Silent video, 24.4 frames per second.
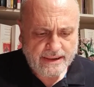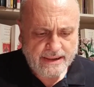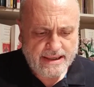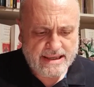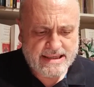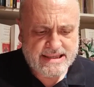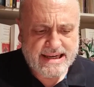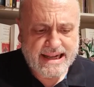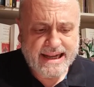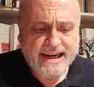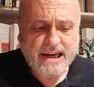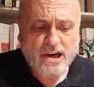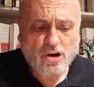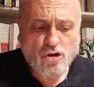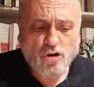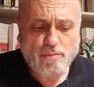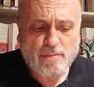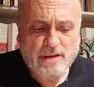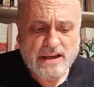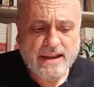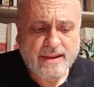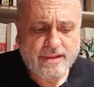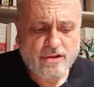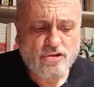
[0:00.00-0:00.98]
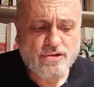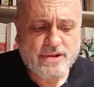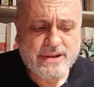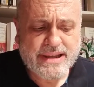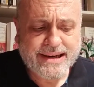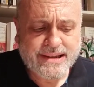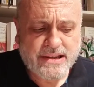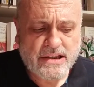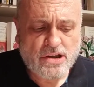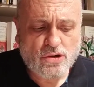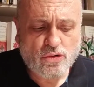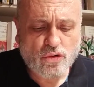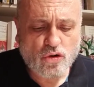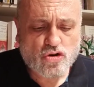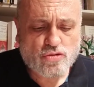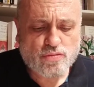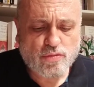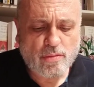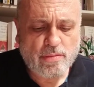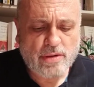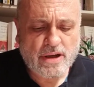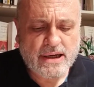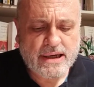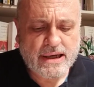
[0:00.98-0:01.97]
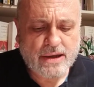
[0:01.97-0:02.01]
Es la recopilación de artículos
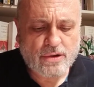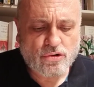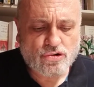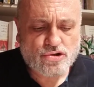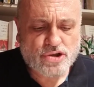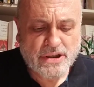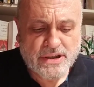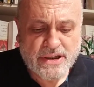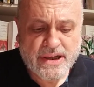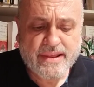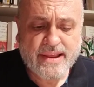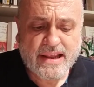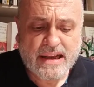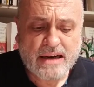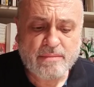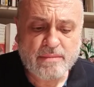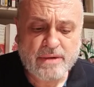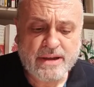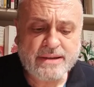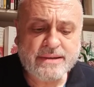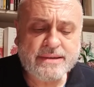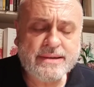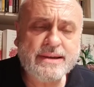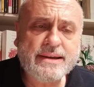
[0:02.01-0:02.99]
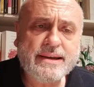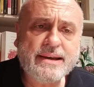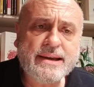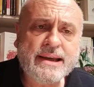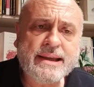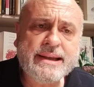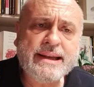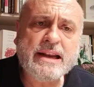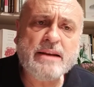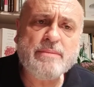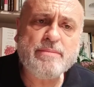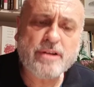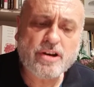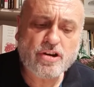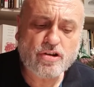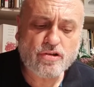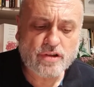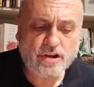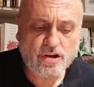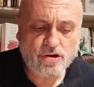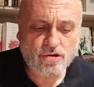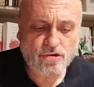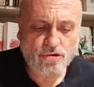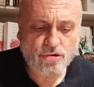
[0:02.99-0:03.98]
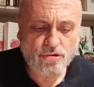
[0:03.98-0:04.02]
publicados inicialmente en el
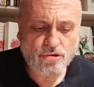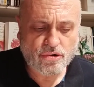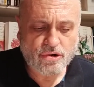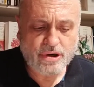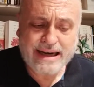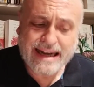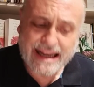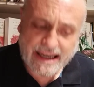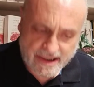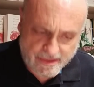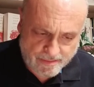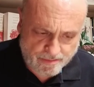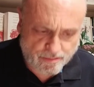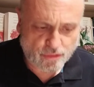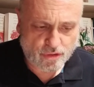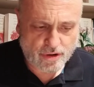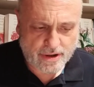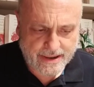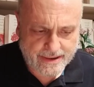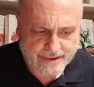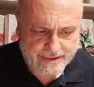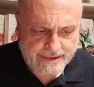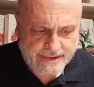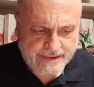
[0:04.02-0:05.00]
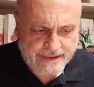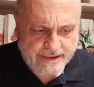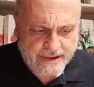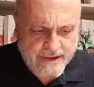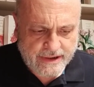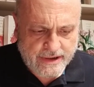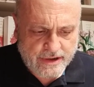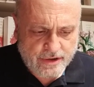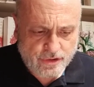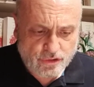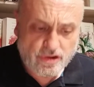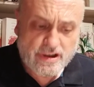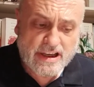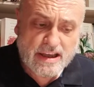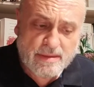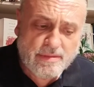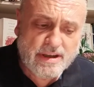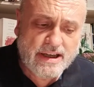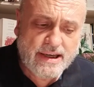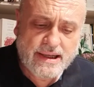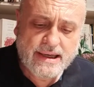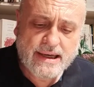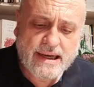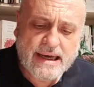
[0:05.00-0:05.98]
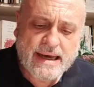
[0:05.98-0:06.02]
periódico La Época. Doña
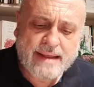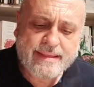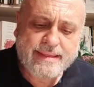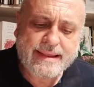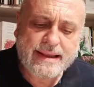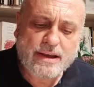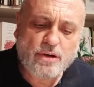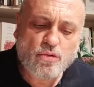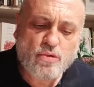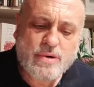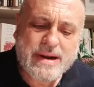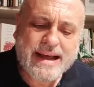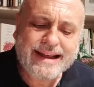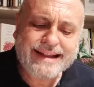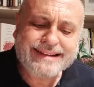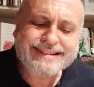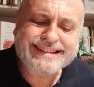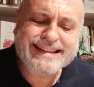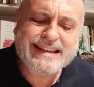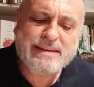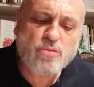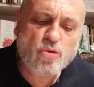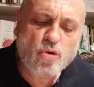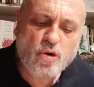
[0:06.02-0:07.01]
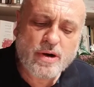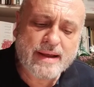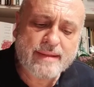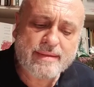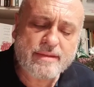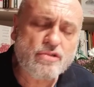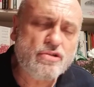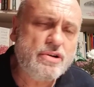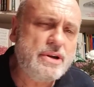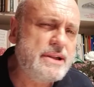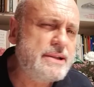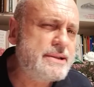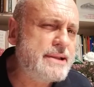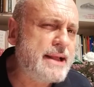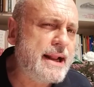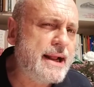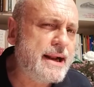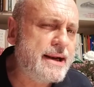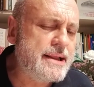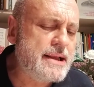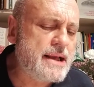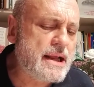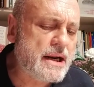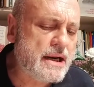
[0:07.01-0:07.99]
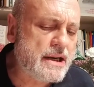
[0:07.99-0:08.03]
Emilia hace una divulgación
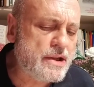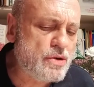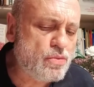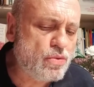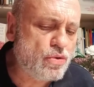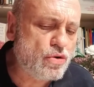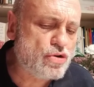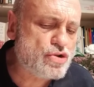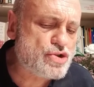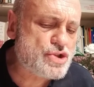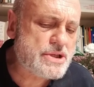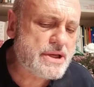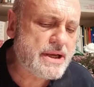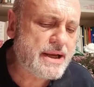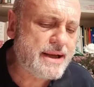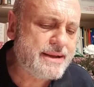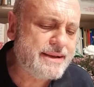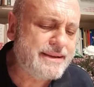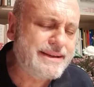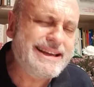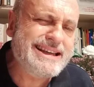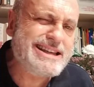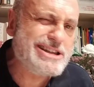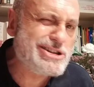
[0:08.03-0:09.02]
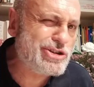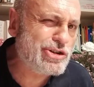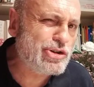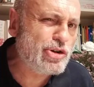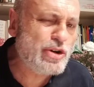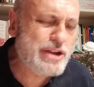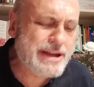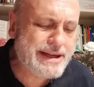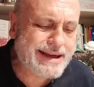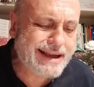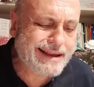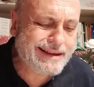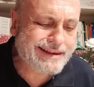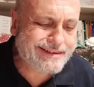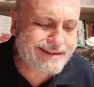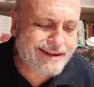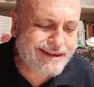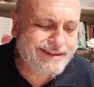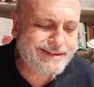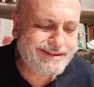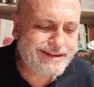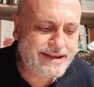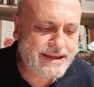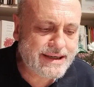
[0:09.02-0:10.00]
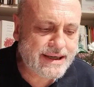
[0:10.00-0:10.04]
literaria rigurosa, histórica y
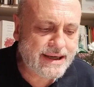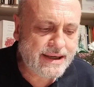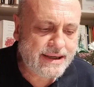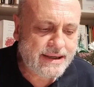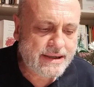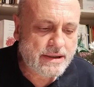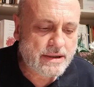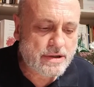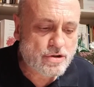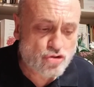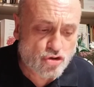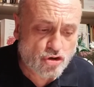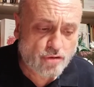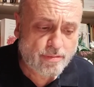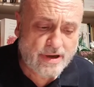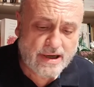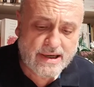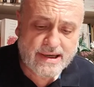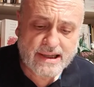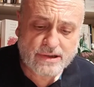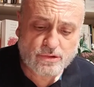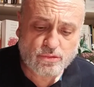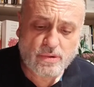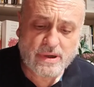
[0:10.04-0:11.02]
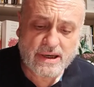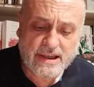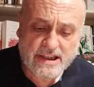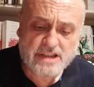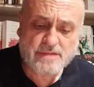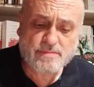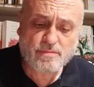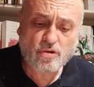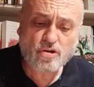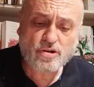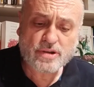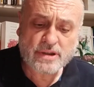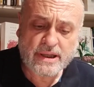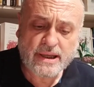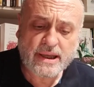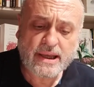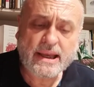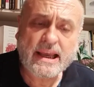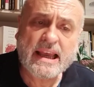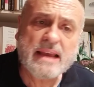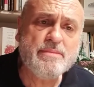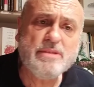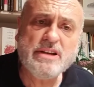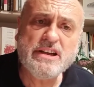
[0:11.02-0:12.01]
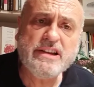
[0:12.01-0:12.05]
crítica sobre el naturalismo de
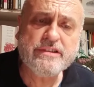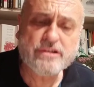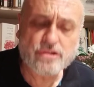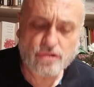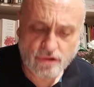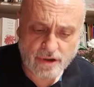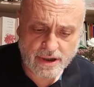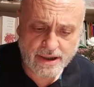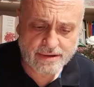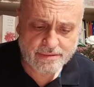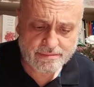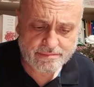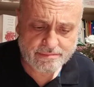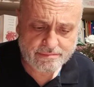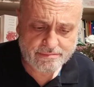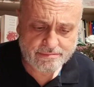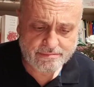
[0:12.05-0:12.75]
Emily Zola.